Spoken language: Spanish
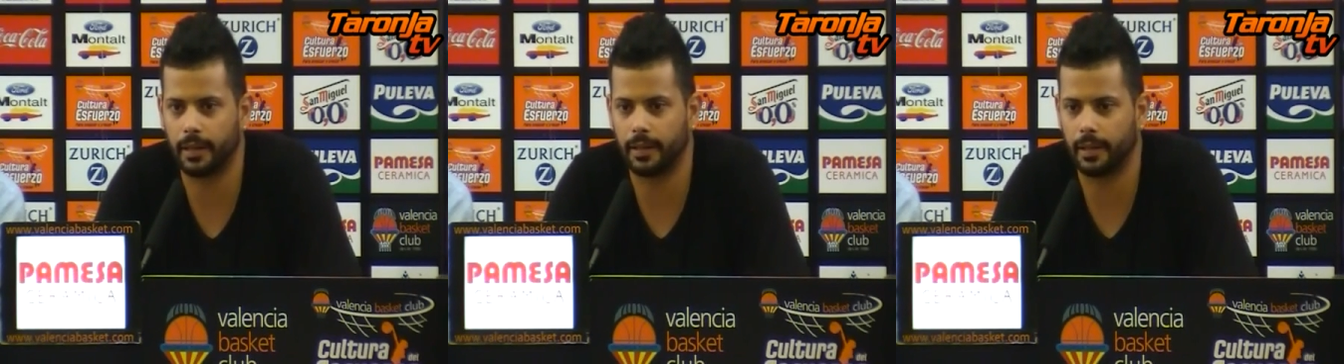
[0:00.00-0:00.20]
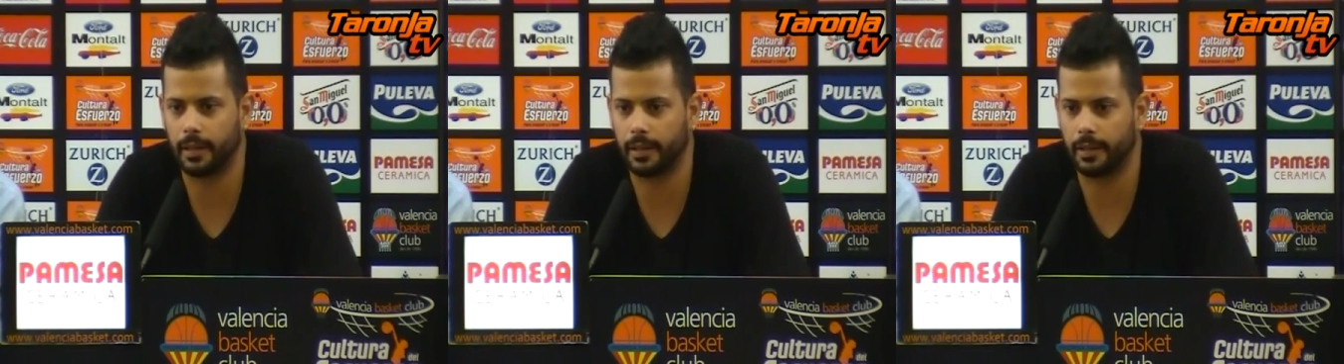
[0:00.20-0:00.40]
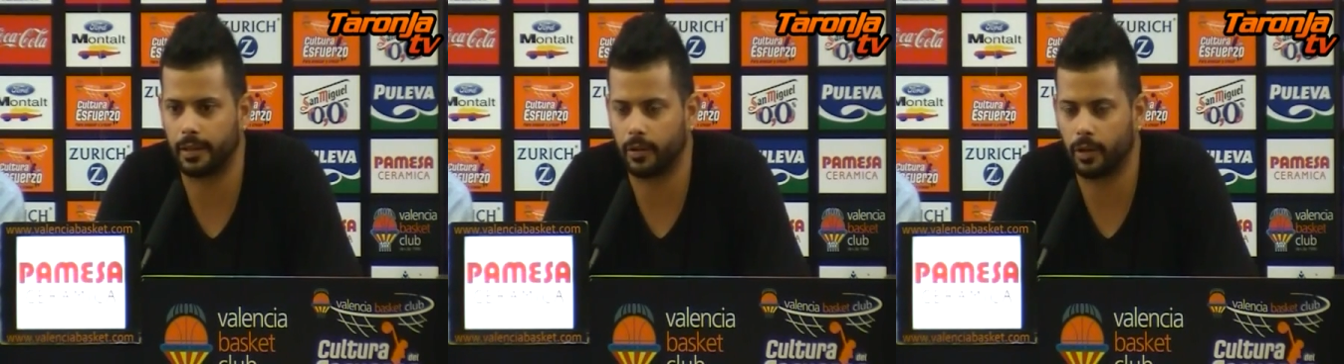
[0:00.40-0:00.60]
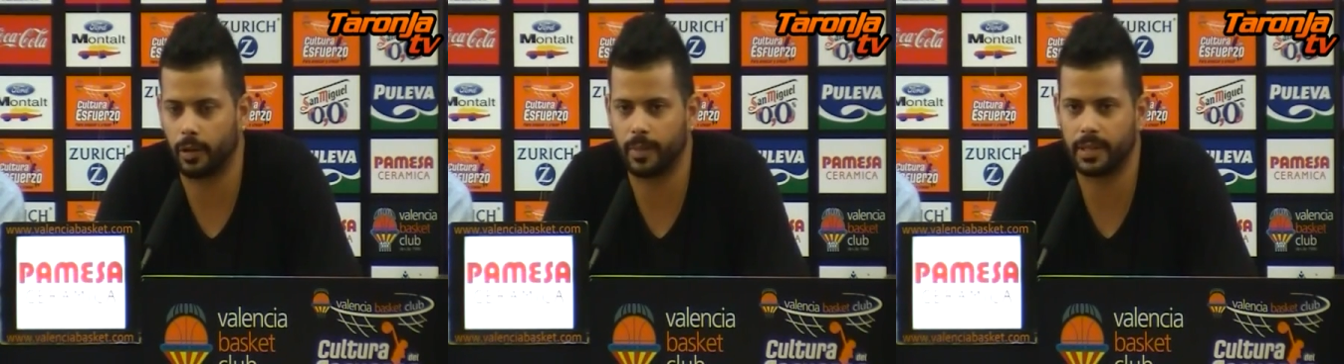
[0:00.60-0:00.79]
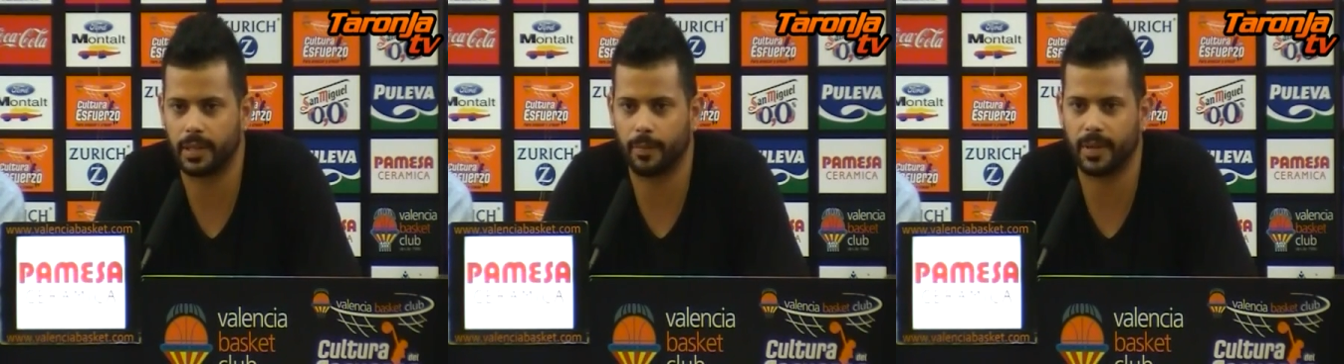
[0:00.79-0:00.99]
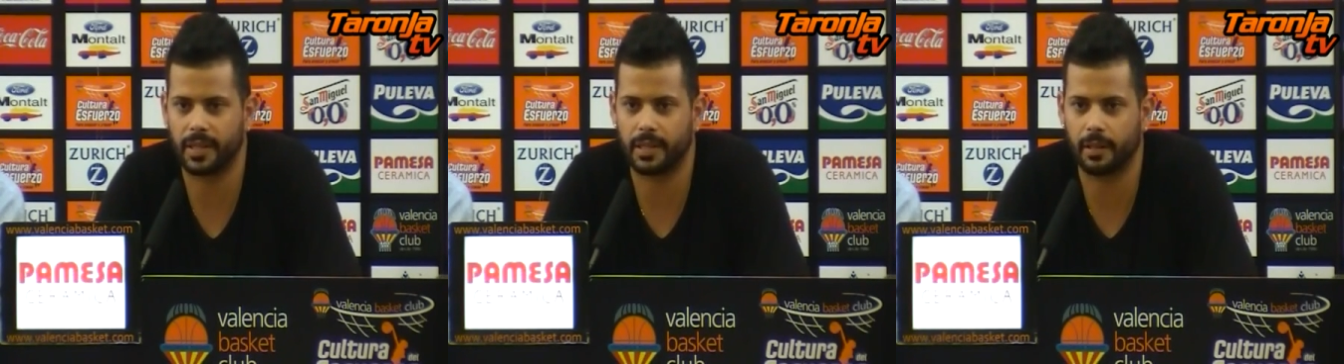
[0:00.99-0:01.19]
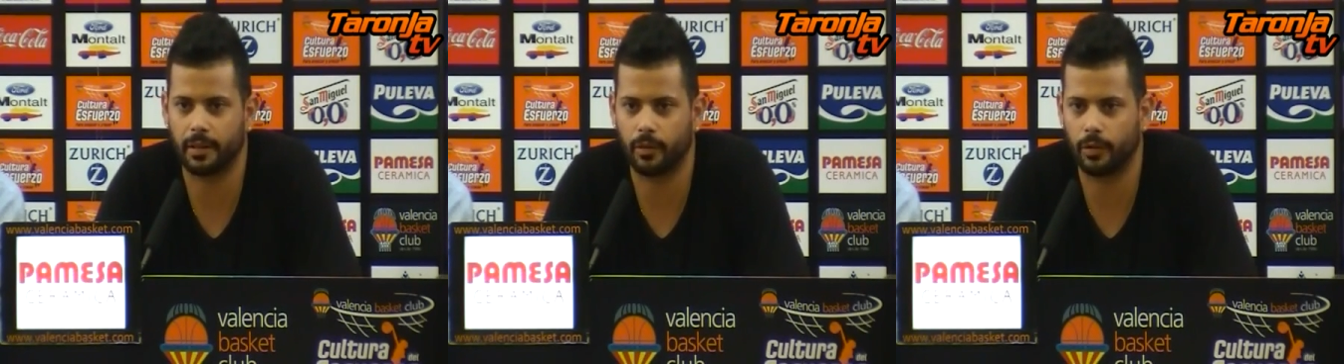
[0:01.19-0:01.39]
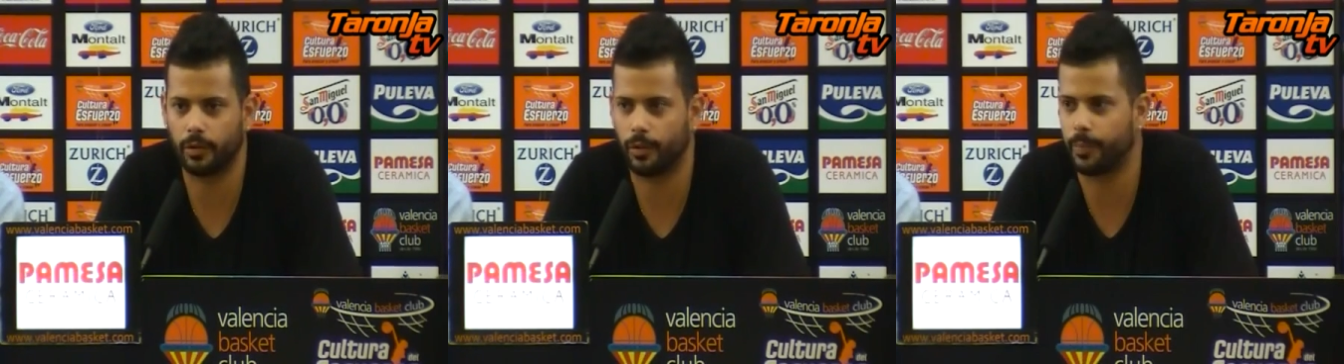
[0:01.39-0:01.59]
de, lo que me está
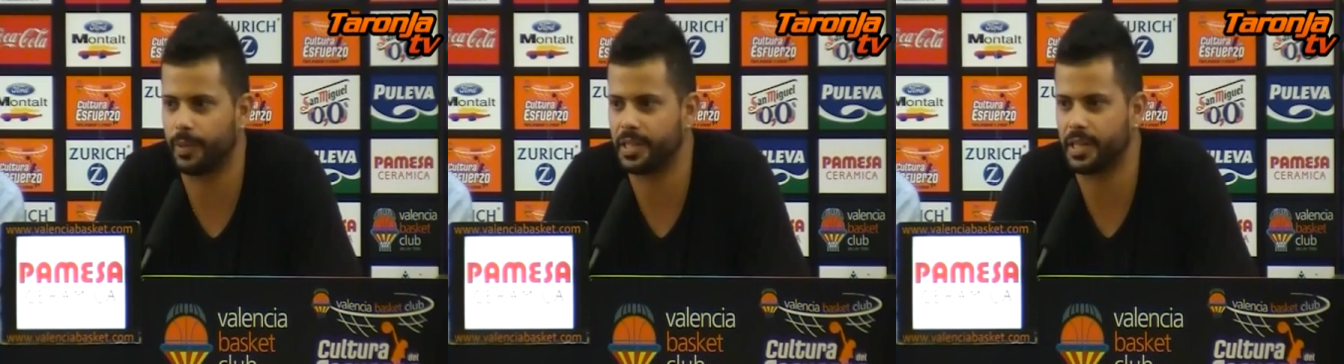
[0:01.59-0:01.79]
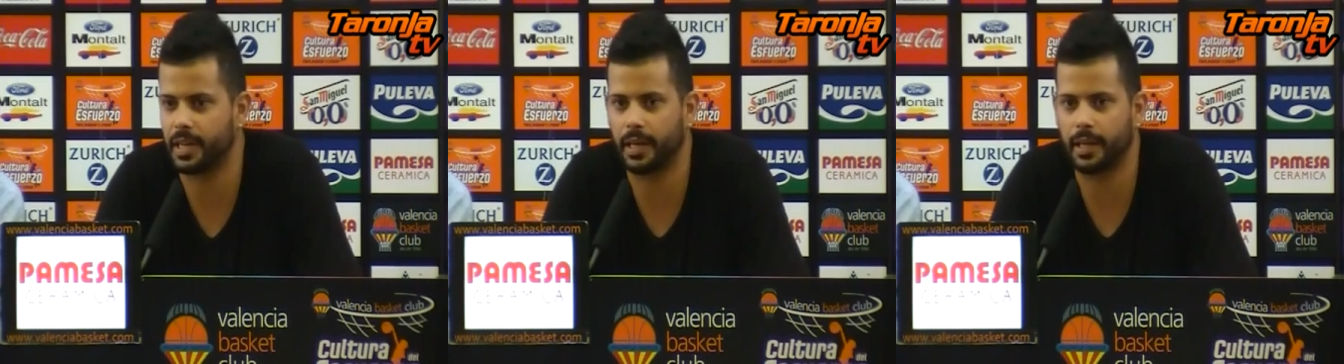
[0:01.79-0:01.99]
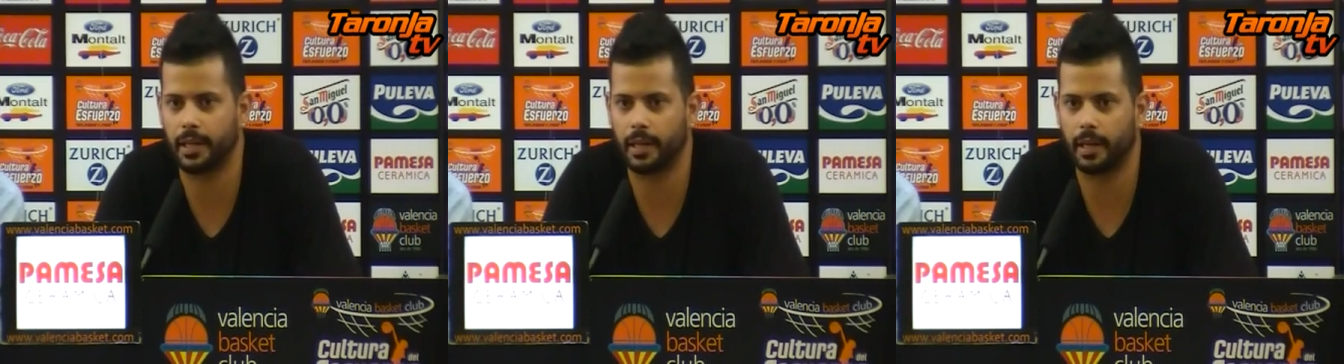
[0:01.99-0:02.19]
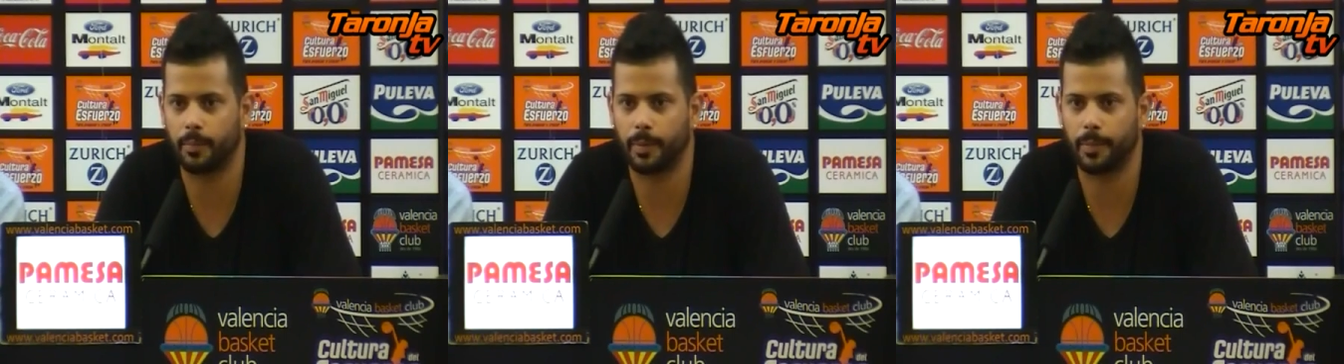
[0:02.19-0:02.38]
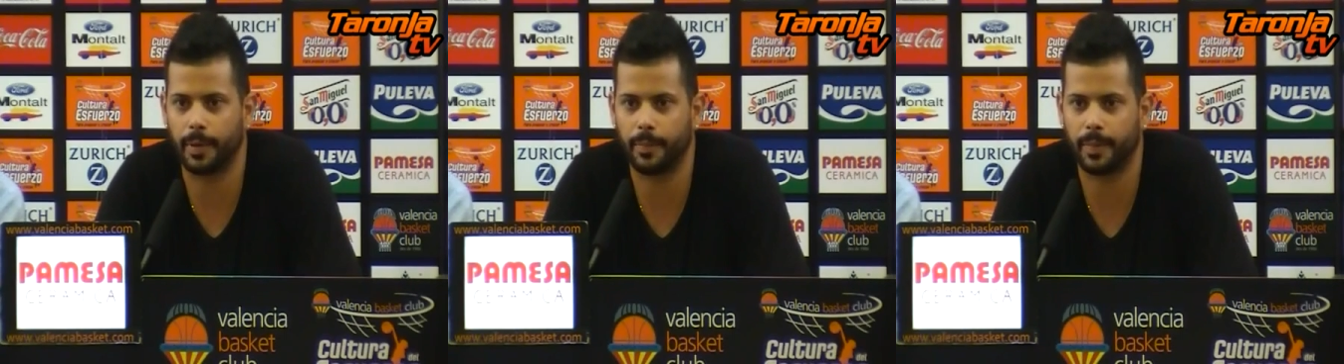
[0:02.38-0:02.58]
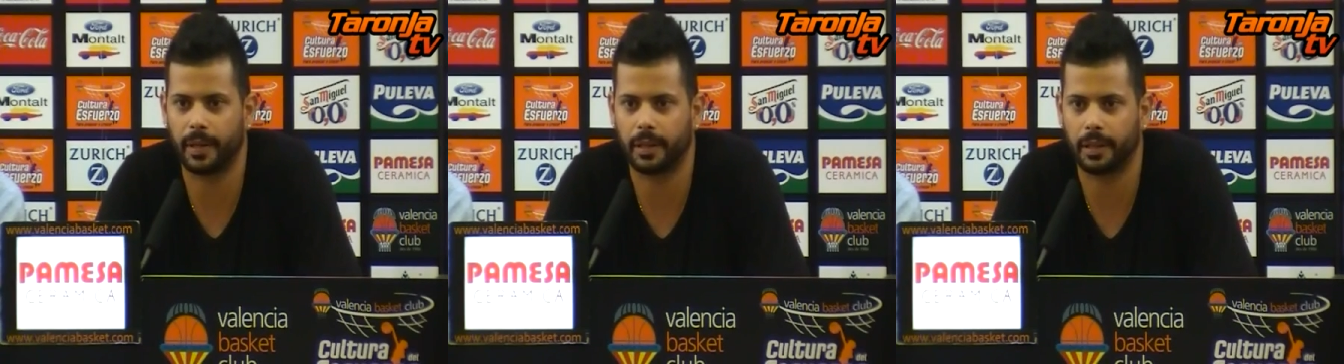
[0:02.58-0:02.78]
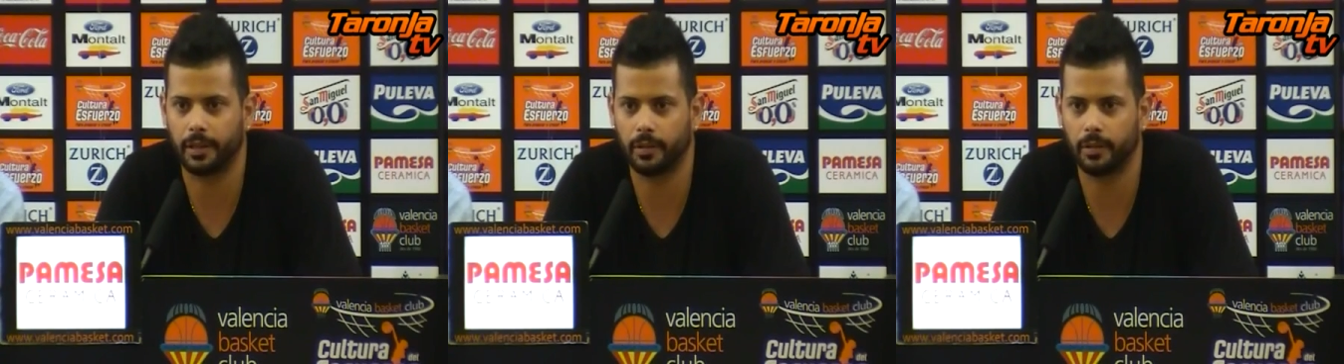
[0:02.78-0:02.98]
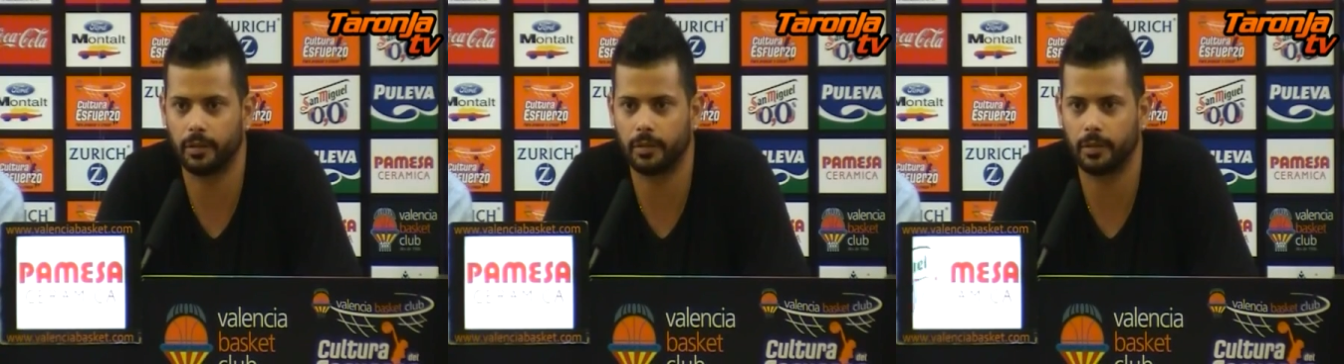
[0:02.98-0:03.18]
pasando cuando pise ahí al primer
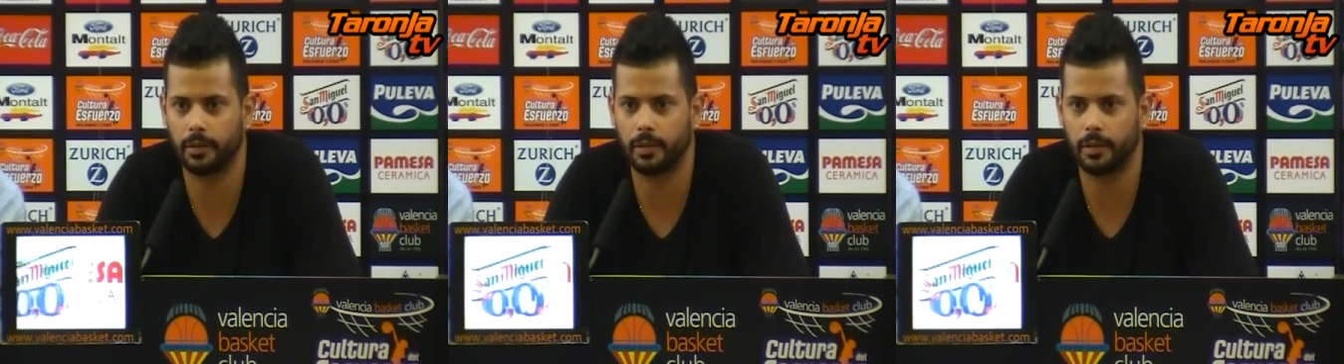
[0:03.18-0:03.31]
partido.